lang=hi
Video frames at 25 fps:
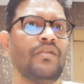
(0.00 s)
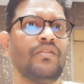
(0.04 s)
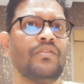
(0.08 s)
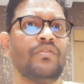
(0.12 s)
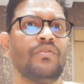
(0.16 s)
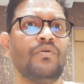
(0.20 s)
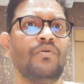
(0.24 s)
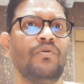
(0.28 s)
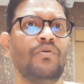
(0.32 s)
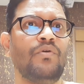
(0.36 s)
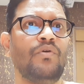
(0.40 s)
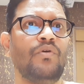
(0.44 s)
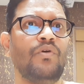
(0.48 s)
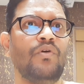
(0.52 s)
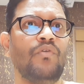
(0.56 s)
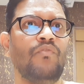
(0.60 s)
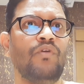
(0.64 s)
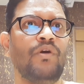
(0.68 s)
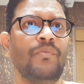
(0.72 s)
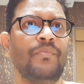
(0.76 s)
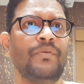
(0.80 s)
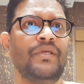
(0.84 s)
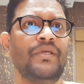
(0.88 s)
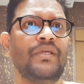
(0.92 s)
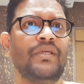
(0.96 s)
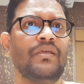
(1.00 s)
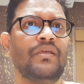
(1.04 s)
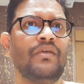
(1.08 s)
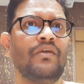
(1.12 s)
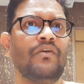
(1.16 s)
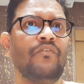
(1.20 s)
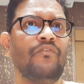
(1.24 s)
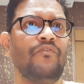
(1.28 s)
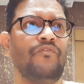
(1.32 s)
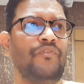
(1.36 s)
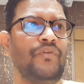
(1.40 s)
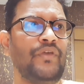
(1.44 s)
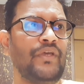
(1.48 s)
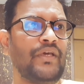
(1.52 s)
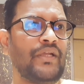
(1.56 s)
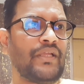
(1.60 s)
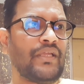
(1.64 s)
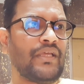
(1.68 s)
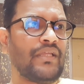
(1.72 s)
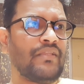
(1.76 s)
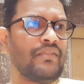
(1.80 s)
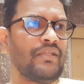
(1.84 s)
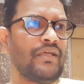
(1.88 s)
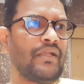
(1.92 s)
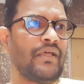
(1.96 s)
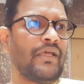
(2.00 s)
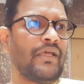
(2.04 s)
तो वो भी फियर के अंदर है